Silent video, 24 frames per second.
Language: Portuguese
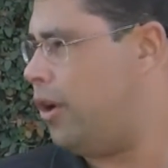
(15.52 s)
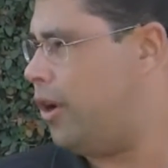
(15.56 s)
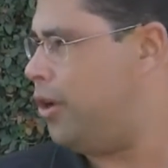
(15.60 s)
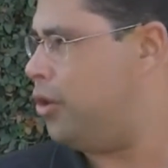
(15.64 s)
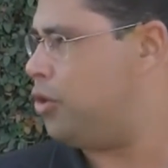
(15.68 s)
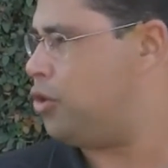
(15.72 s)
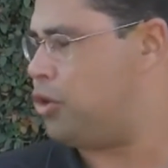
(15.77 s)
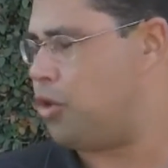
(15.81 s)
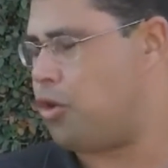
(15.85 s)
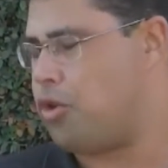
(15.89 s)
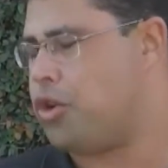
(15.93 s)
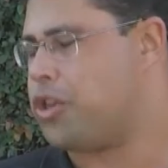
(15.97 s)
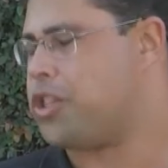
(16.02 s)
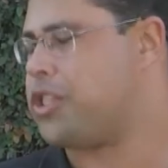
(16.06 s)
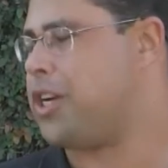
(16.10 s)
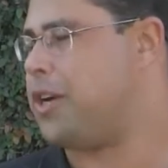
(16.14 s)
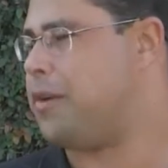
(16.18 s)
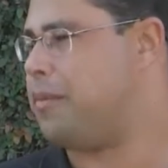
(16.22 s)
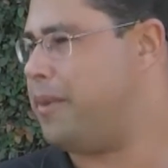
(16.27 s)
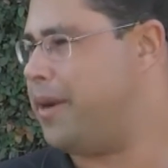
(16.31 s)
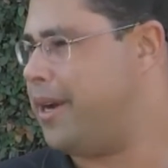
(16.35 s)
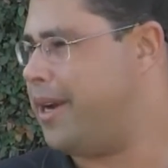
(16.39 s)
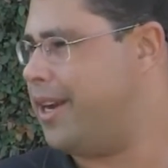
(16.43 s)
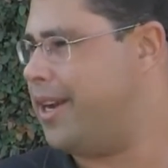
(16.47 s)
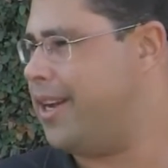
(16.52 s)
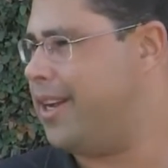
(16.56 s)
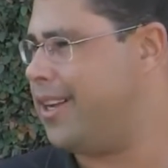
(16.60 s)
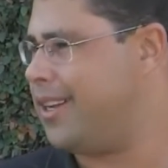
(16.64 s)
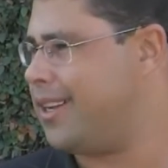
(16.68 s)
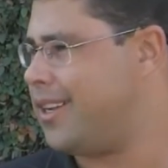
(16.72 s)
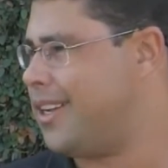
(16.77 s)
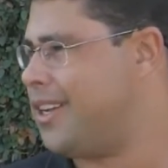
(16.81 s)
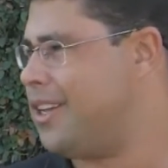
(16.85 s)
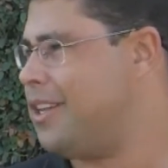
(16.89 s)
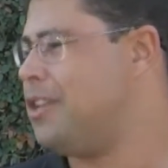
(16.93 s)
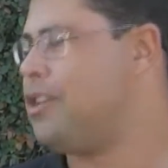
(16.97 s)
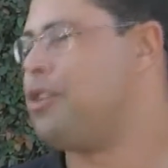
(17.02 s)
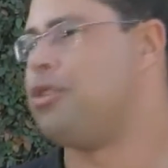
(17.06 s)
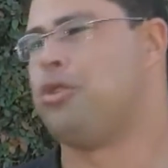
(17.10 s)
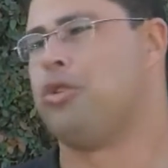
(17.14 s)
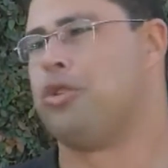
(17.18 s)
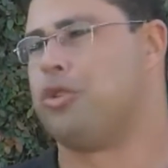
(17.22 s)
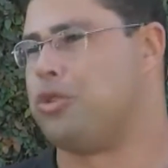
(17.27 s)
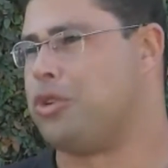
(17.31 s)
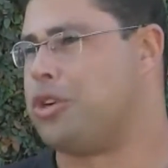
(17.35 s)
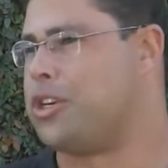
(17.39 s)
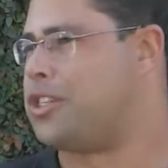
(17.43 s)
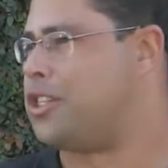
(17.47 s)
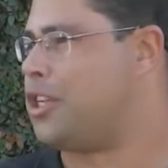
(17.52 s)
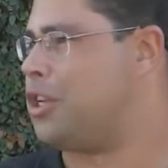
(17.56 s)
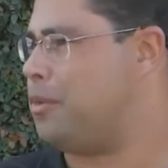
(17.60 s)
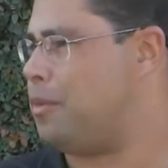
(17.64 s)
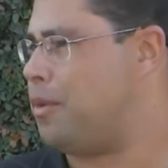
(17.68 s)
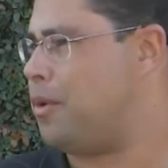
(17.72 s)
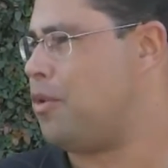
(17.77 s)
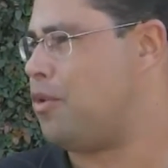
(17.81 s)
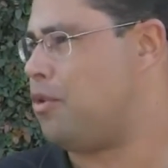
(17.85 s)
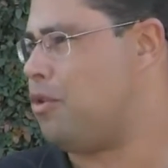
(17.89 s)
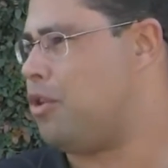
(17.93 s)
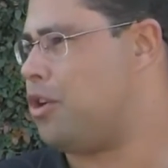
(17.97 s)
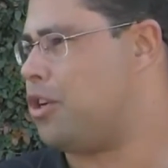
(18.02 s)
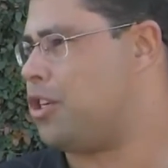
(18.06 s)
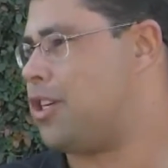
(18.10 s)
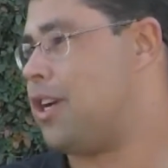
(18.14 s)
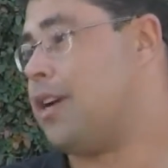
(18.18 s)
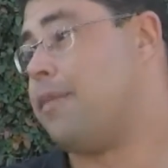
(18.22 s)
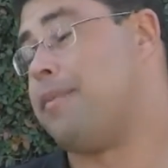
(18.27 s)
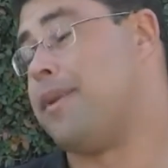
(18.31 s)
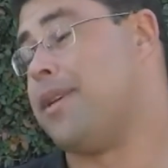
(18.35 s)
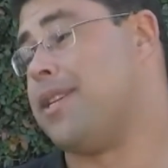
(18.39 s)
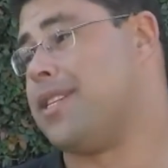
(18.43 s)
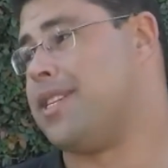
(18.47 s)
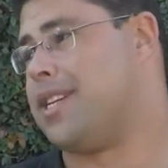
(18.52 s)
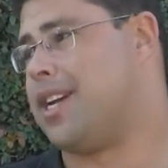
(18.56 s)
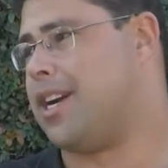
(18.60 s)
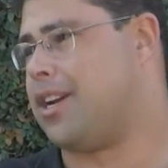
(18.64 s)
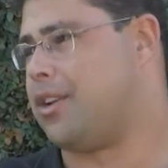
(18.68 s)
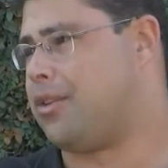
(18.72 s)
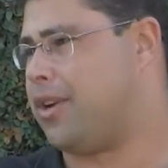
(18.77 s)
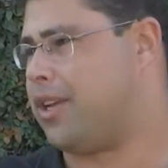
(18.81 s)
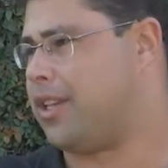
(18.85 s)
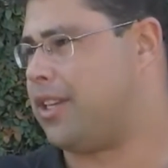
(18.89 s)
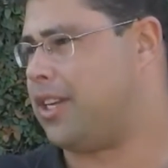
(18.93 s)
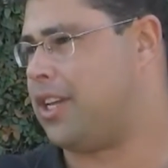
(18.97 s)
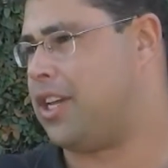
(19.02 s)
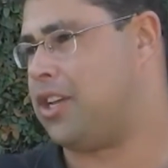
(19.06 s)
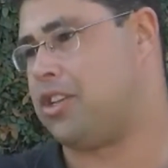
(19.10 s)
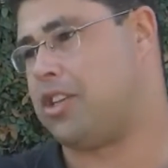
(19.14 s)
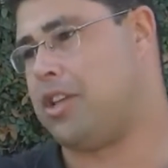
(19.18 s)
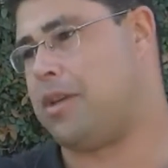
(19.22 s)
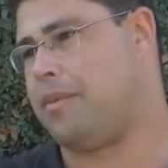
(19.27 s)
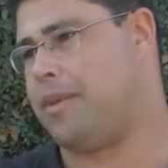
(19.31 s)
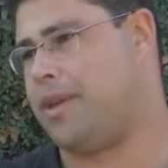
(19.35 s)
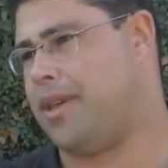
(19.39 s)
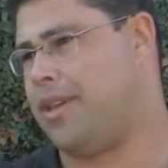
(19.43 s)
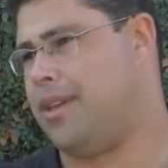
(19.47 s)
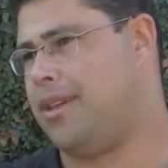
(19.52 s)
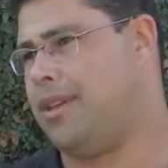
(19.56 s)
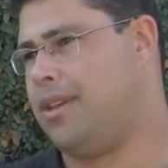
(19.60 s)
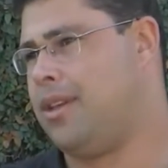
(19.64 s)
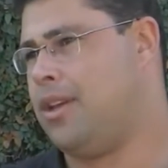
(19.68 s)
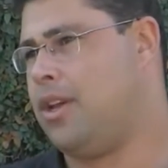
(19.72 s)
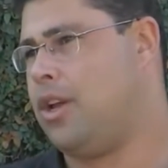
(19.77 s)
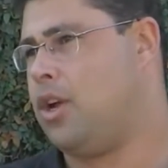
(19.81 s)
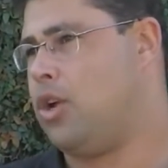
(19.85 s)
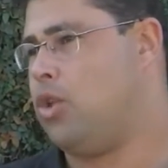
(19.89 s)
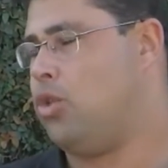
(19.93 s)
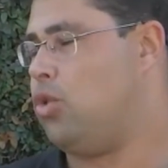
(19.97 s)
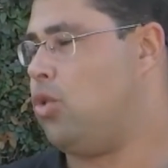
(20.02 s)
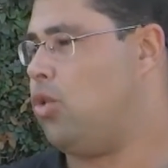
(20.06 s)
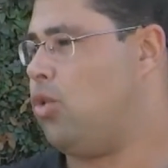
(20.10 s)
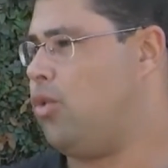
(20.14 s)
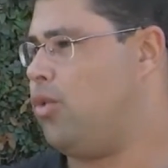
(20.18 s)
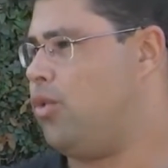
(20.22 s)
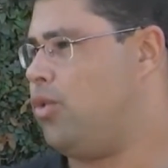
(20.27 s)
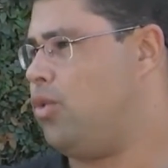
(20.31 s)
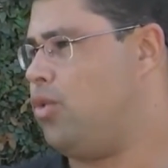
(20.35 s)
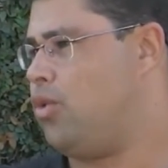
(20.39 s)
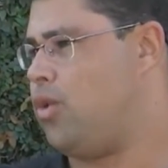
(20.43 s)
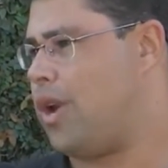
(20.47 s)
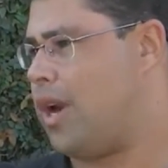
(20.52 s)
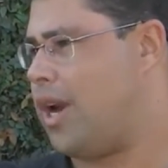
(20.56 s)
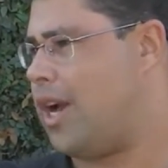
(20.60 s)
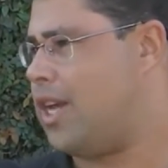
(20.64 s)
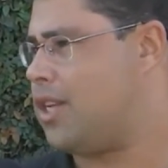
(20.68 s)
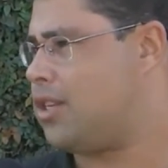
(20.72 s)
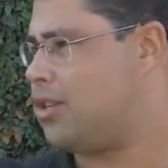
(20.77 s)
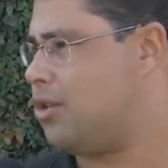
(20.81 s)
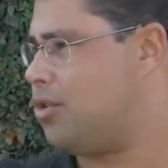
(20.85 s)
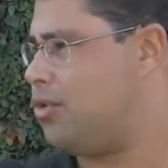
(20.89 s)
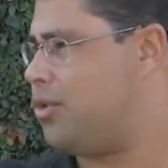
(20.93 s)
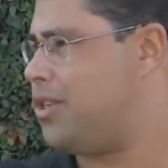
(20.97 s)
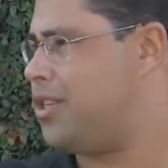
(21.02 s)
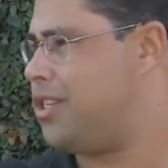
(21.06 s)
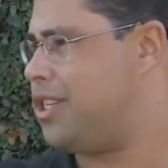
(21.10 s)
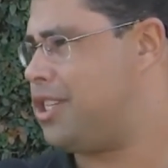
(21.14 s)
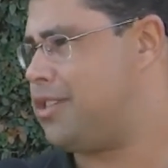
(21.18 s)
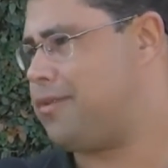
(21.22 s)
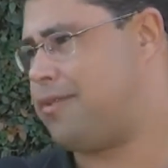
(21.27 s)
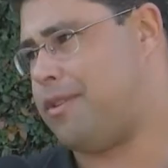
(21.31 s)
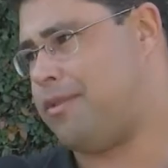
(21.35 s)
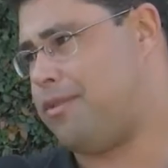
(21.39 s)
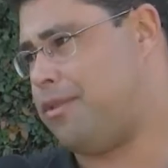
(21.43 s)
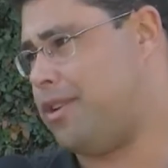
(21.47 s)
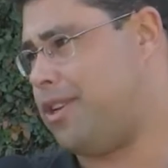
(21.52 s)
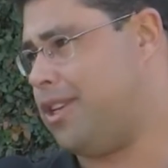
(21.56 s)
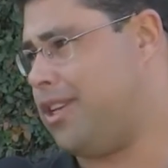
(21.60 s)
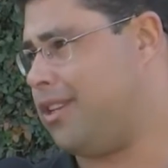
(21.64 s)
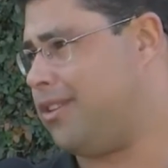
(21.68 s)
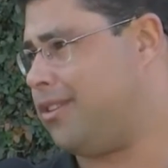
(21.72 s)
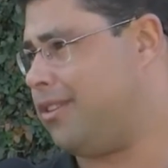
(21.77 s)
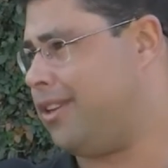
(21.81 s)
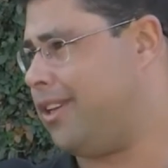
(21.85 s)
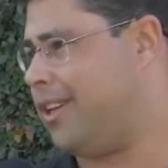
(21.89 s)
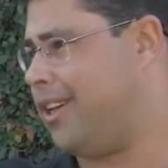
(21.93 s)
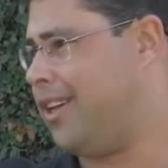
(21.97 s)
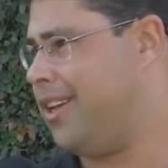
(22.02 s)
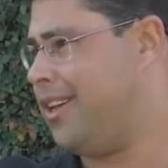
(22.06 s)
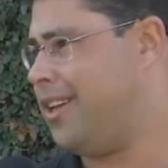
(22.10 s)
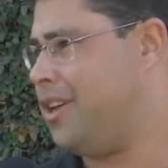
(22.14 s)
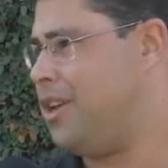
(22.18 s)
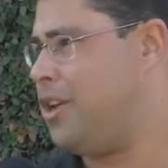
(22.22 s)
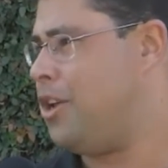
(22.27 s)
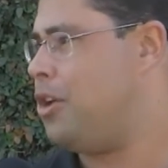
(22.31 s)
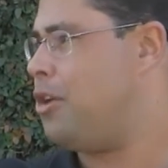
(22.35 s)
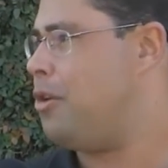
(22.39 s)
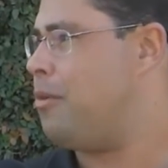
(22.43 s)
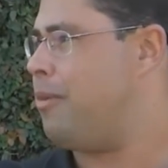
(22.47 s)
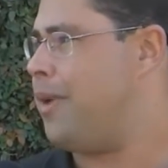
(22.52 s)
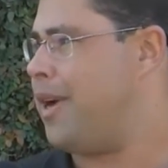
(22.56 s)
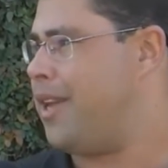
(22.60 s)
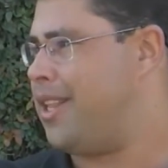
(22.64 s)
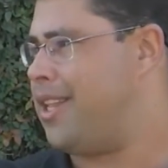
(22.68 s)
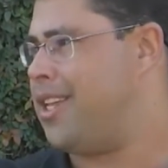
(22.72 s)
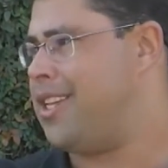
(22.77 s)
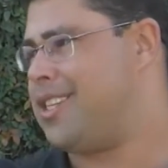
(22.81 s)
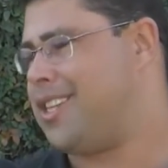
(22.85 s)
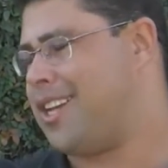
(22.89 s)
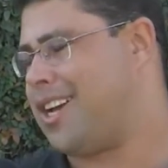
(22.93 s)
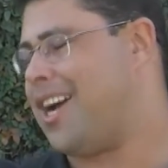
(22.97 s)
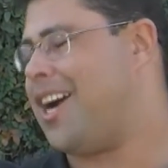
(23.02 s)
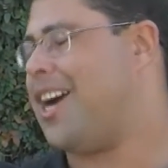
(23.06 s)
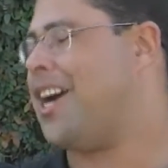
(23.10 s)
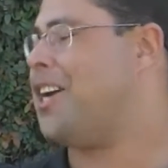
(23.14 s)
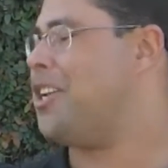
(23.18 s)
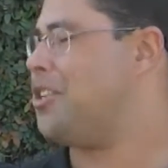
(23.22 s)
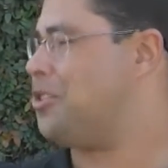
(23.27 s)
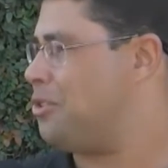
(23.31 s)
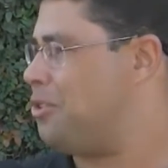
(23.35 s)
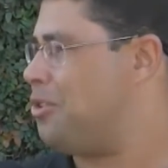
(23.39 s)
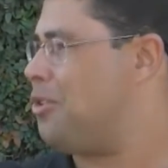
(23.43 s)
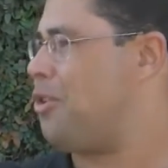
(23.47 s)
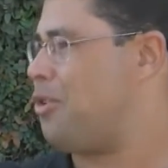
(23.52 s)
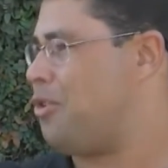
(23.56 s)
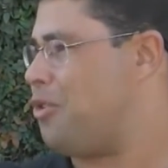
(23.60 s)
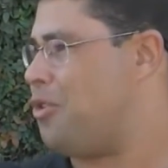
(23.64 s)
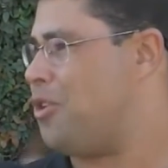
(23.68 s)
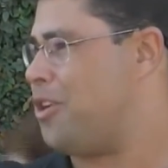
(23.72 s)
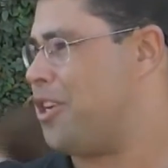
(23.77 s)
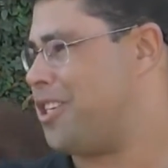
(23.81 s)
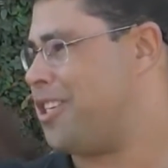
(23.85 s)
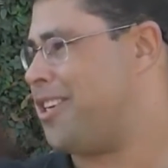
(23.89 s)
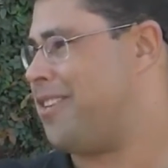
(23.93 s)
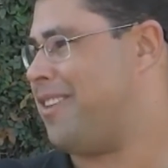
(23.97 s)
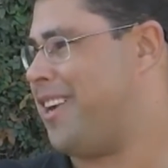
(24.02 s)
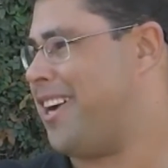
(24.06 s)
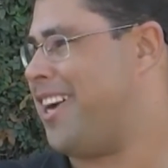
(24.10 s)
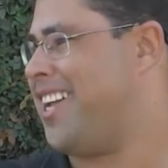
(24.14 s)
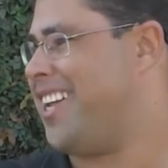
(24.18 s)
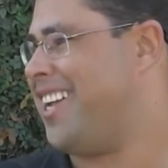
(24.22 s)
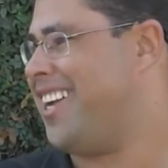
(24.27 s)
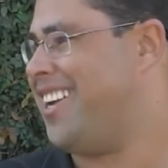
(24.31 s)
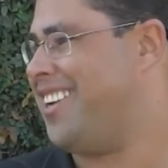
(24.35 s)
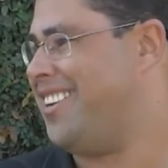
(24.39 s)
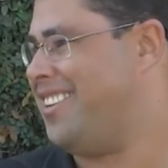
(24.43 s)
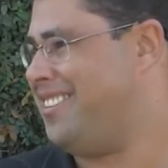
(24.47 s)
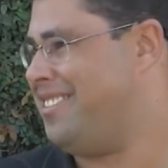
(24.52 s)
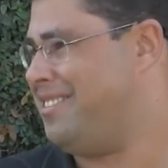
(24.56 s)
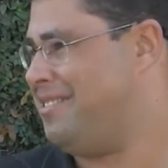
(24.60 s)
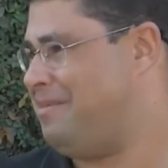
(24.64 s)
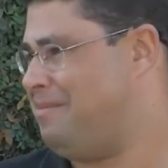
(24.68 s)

Olha, eu sou coxa branca e estou torcendo para o coxa, apesar de que o Atlético também, no, no clássico, não existe favorito, né? Mas nesse caso, coxa vai ganhar.